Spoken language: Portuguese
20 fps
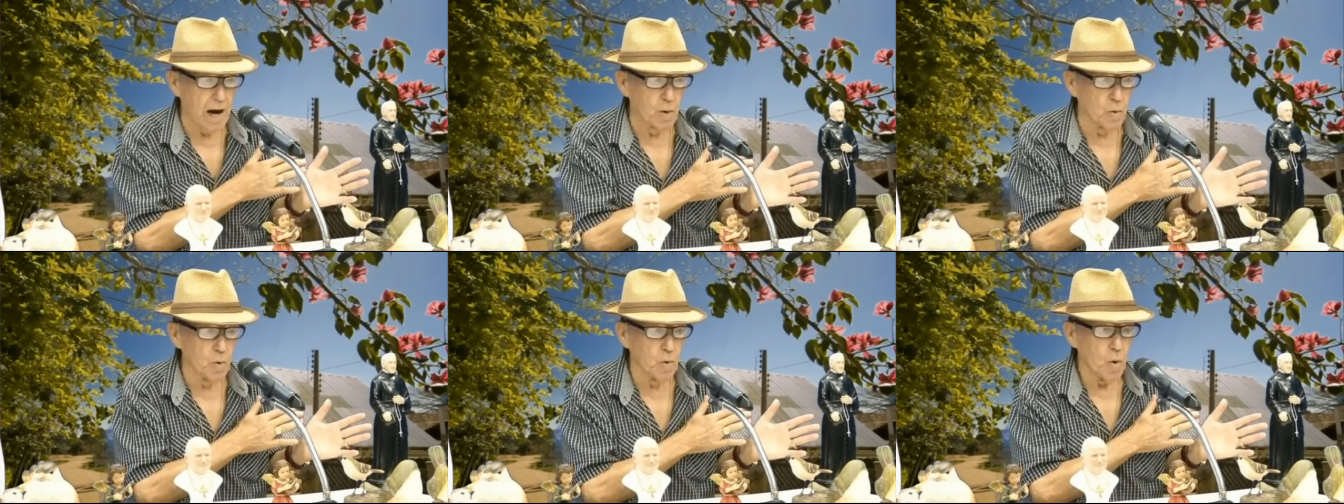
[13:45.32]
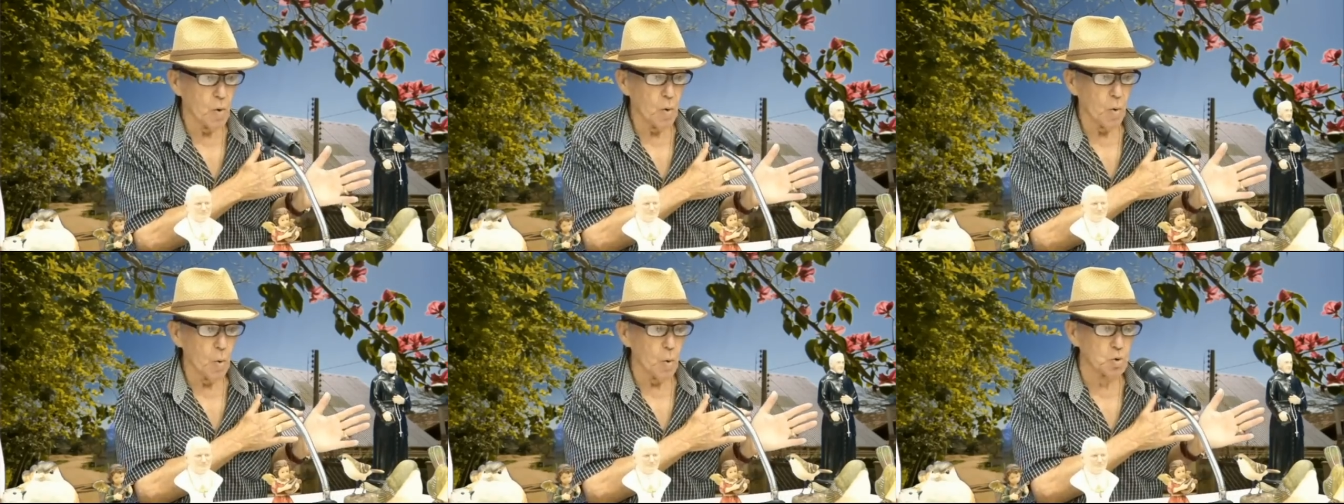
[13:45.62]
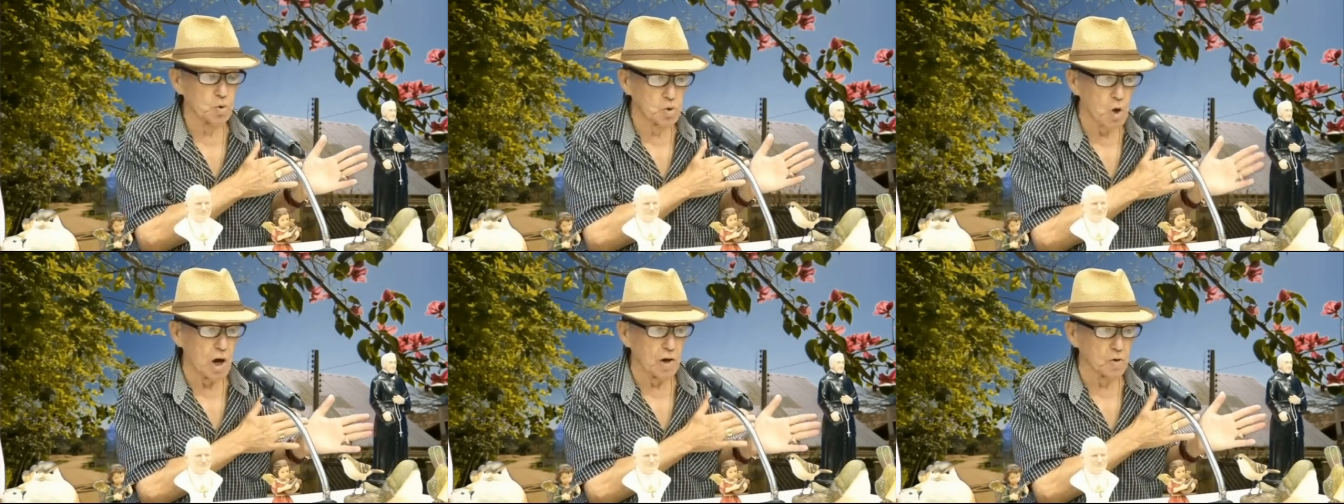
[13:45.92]
o dono
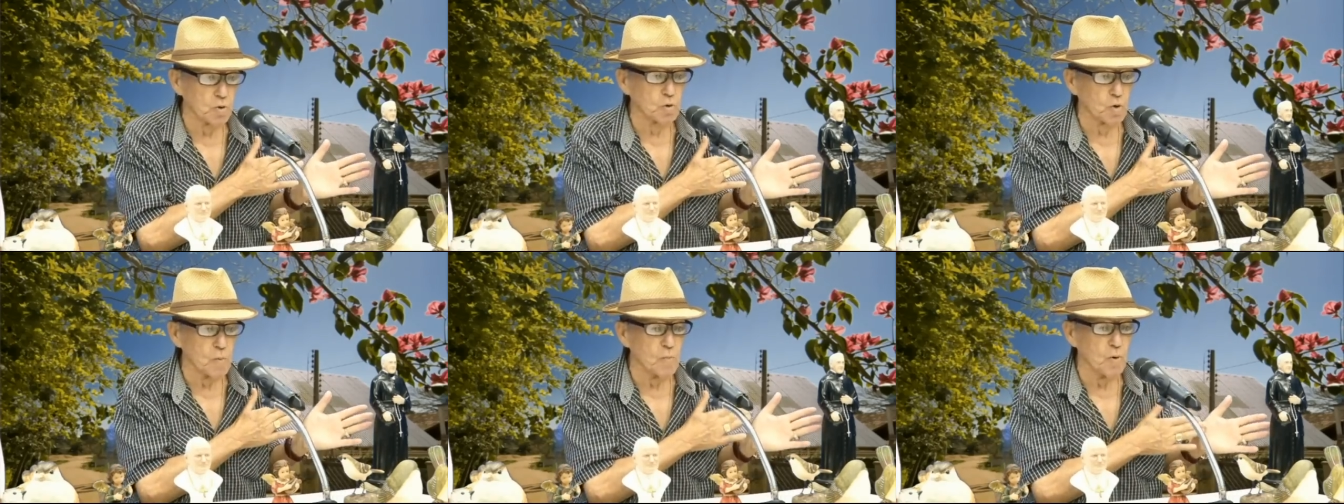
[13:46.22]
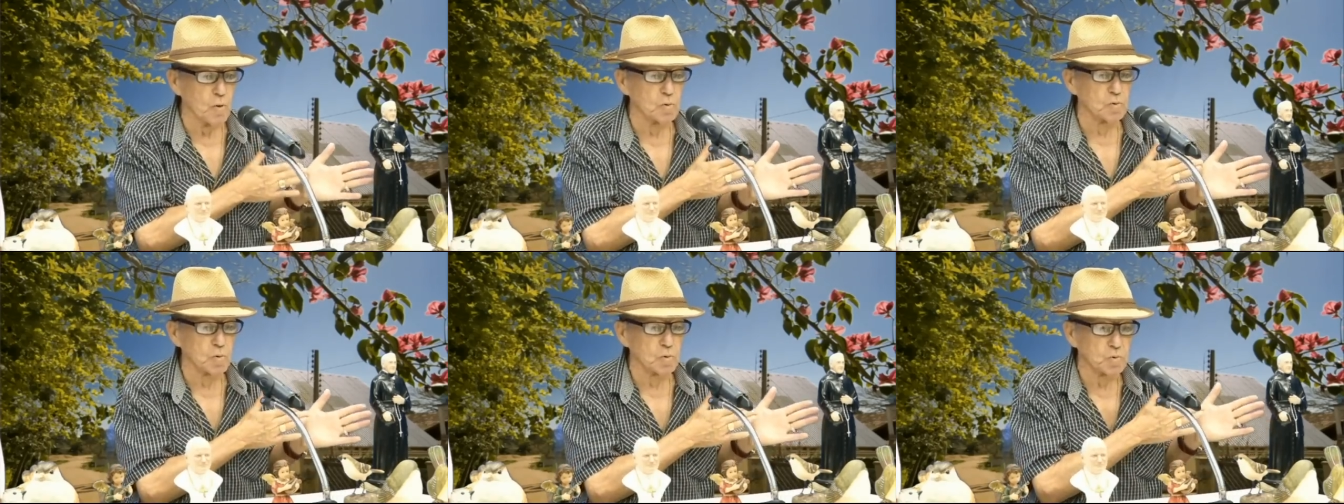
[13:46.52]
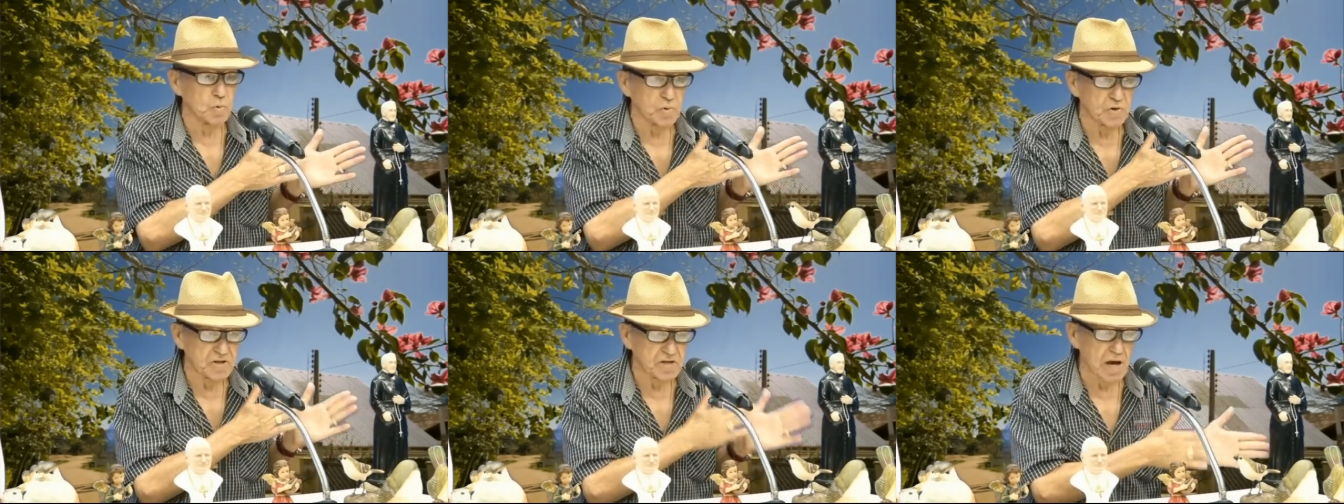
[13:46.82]
do mundo do
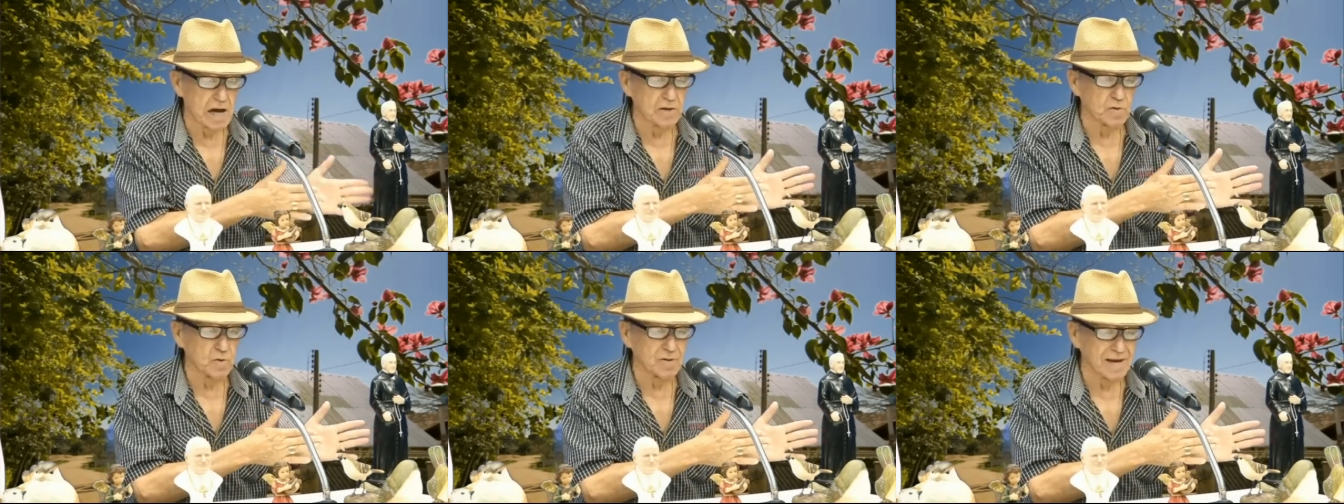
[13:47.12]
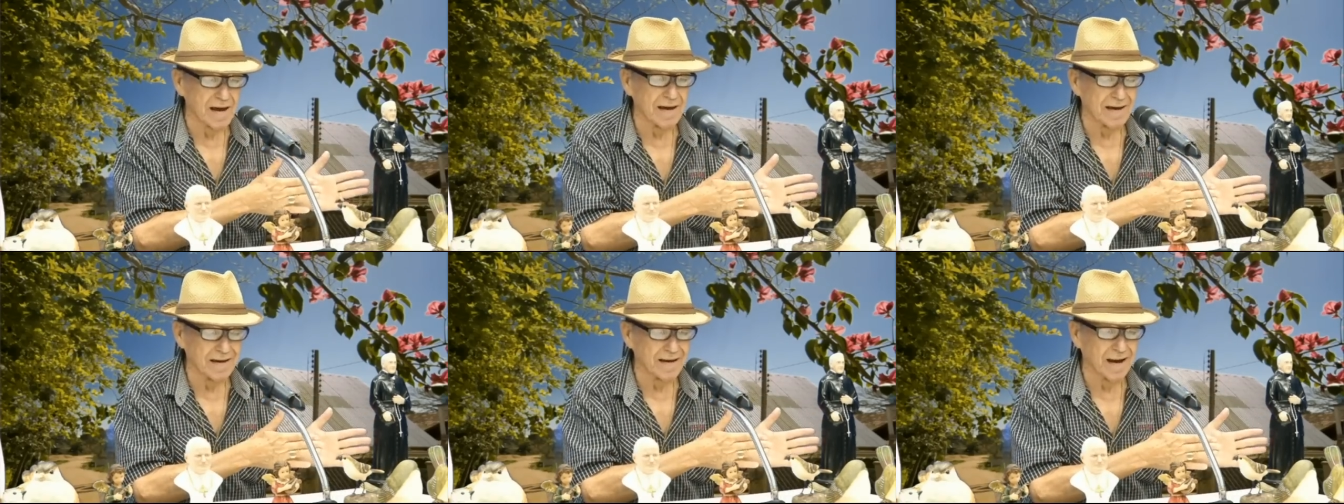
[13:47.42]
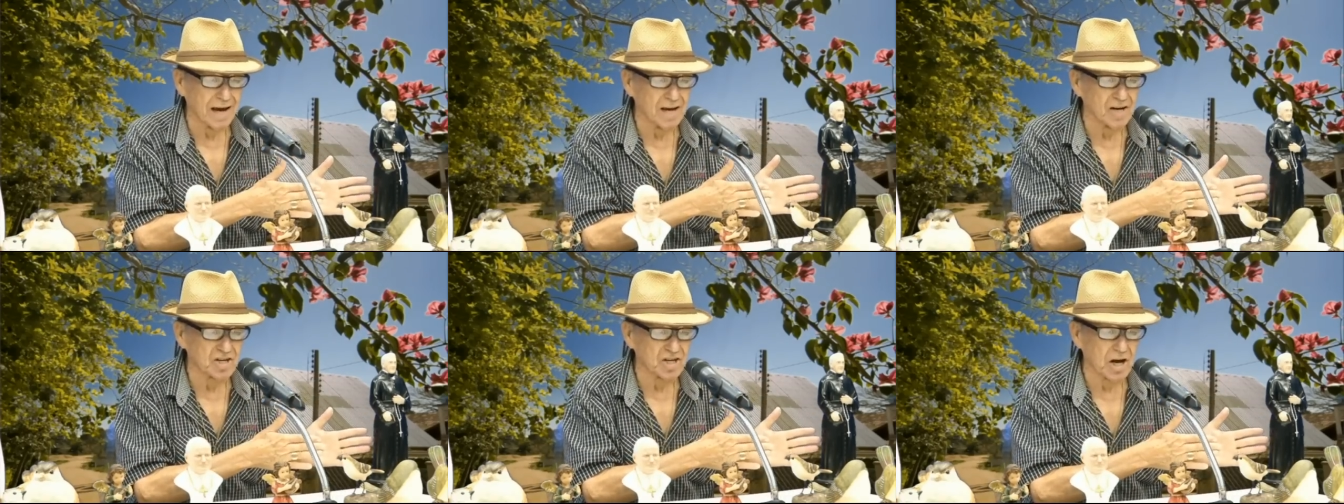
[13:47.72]
centro da
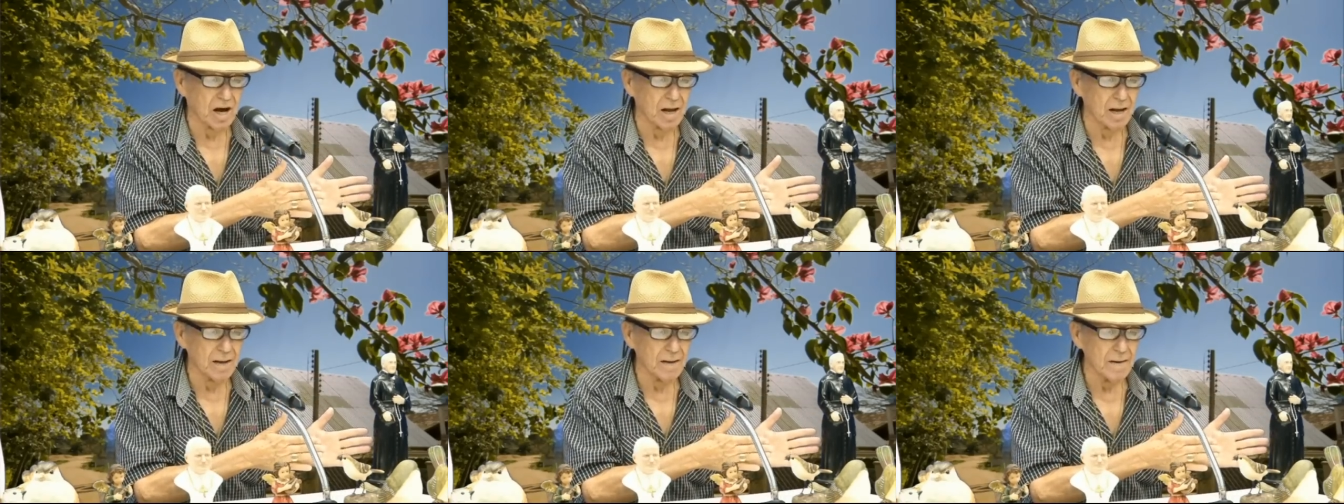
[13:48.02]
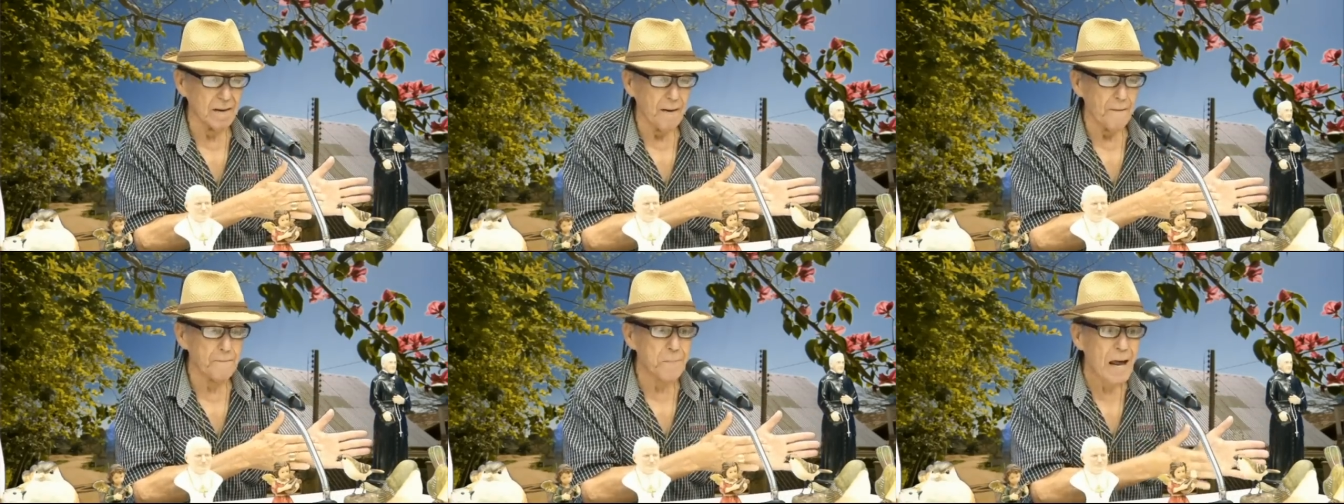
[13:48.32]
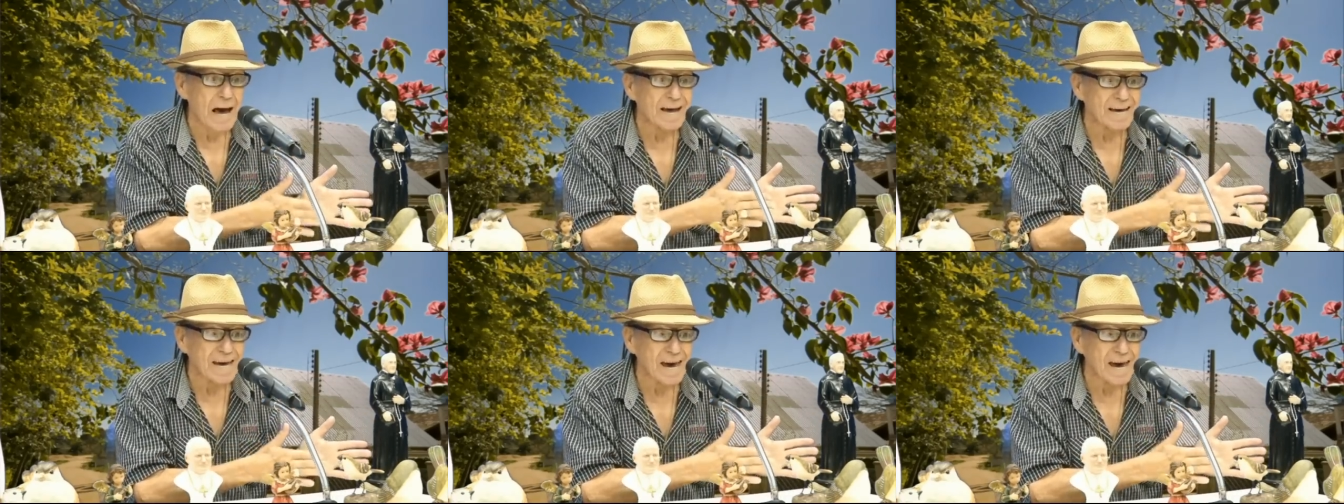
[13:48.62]
igreja, para quê?